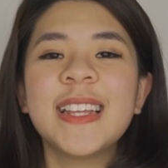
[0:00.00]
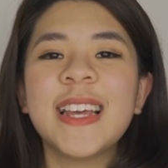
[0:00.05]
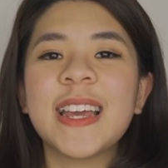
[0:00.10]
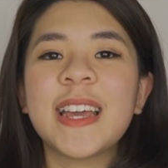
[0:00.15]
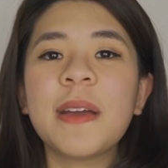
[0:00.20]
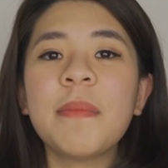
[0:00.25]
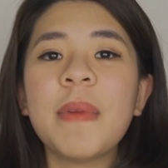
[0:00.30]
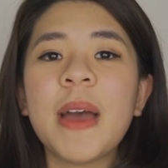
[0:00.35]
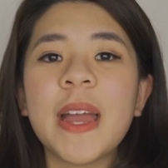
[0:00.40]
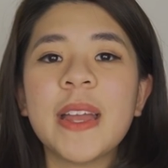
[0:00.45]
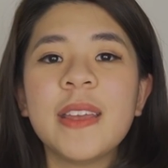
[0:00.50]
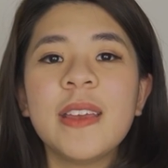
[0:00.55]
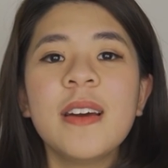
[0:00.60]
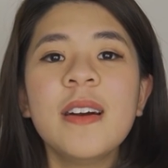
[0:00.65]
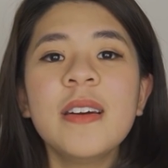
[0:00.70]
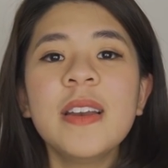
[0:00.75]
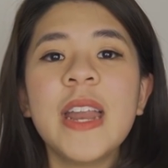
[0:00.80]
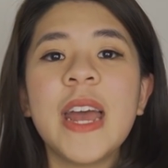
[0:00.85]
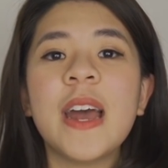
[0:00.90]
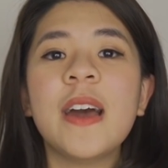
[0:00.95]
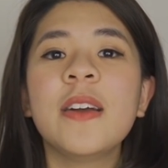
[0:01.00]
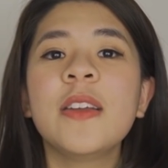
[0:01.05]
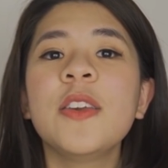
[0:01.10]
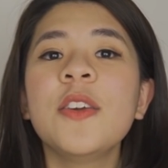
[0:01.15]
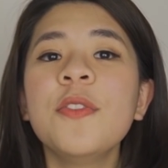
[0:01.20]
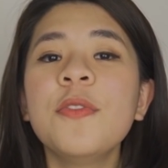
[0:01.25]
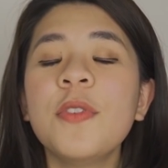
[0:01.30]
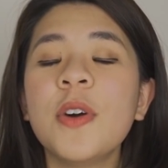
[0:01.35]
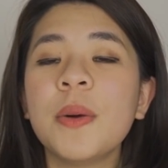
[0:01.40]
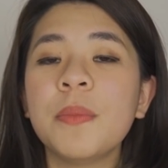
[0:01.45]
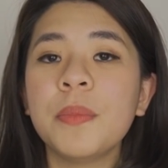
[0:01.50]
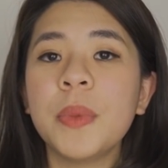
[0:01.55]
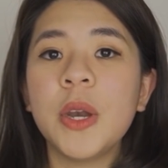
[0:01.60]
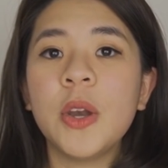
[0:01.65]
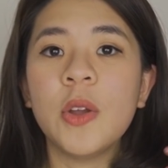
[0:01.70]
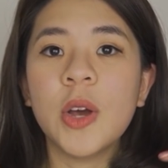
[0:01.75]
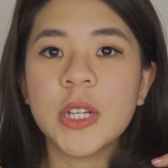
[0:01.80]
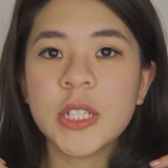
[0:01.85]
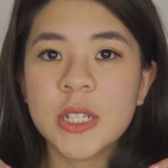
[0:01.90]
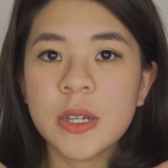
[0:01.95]
thì các bạn nhớ để ở dưới phần
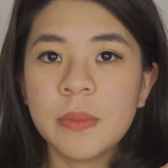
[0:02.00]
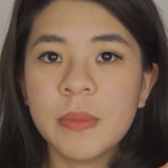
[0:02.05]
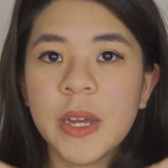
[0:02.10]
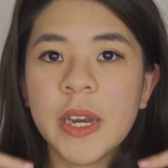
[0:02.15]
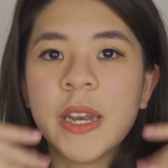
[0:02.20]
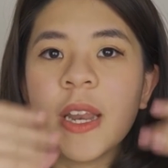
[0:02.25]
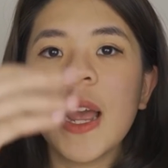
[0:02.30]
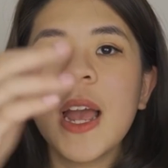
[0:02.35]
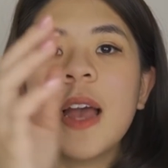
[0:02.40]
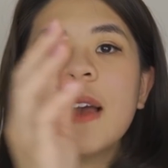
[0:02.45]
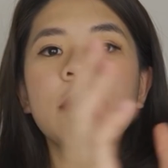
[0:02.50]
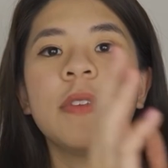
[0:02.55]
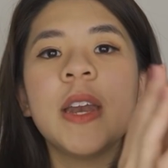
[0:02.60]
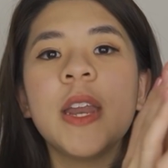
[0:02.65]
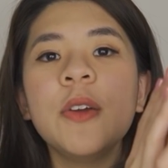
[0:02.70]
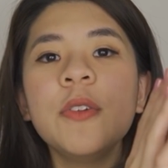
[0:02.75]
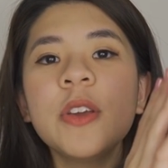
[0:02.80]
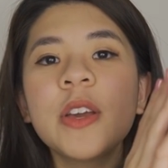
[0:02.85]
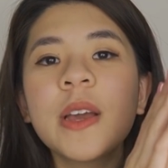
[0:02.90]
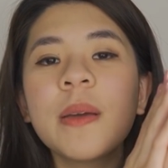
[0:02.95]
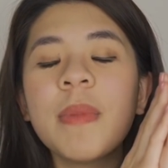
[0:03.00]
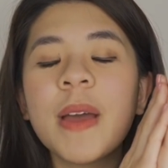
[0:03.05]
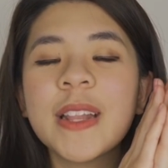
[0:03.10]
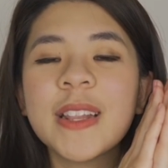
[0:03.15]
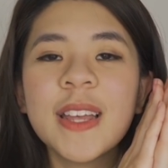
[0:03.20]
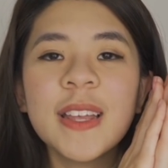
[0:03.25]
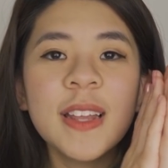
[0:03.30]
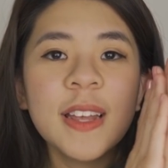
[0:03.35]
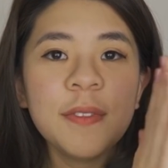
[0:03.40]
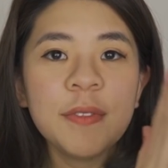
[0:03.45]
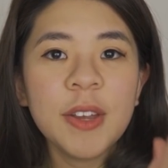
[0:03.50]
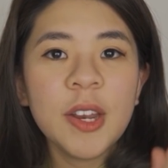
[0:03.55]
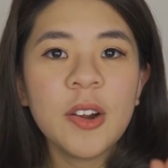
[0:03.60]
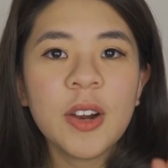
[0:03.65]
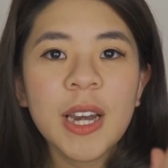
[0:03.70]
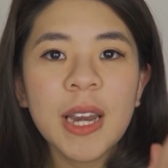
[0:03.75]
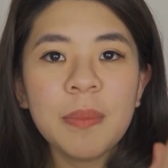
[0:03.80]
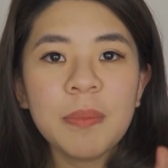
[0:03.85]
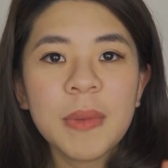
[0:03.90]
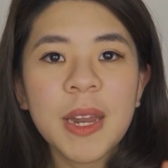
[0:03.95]
bình luận cho mình và nếu như các bạn thấy thích
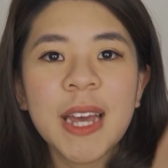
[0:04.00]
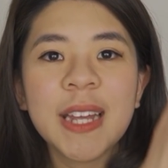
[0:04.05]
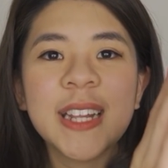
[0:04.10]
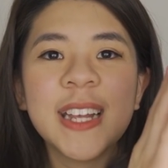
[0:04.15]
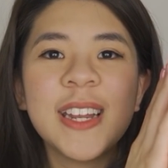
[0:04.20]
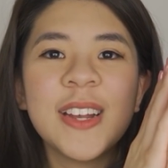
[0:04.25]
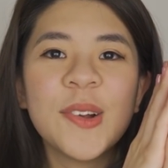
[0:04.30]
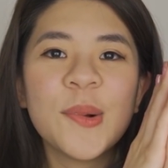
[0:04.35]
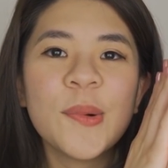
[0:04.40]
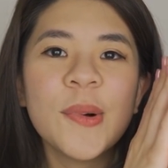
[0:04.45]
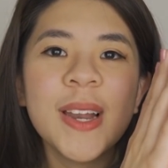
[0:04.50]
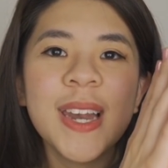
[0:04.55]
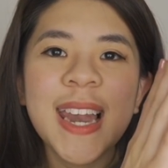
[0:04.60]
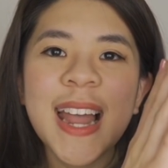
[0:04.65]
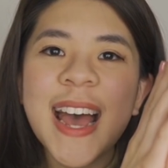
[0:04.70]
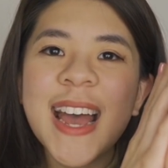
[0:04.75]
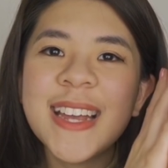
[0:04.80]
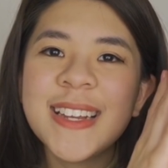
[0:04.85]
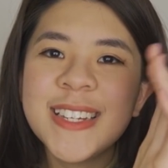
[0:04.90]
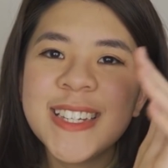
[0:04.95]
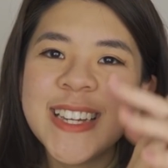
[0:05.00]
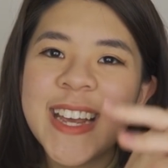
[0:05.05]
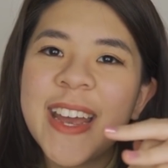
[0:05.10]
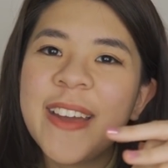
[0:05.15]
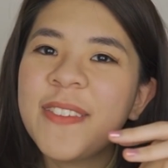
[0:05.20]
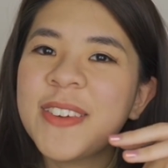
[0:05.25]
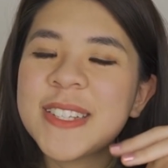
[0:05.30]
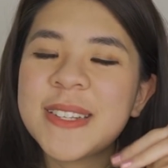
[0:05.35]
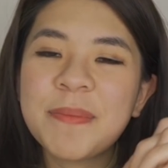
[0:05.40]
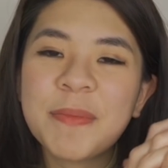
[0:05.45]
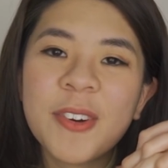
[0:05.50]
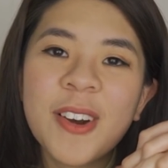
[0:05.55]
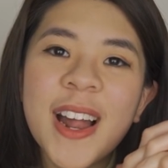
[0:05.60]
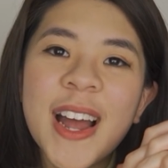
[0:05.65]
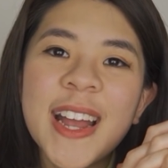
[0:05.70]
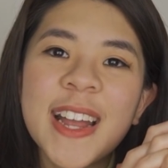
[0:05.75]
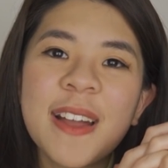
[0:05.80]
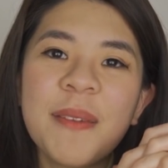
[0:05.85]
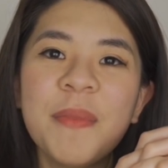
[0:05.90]
video clip này thì đừng quên like, share và subscribe.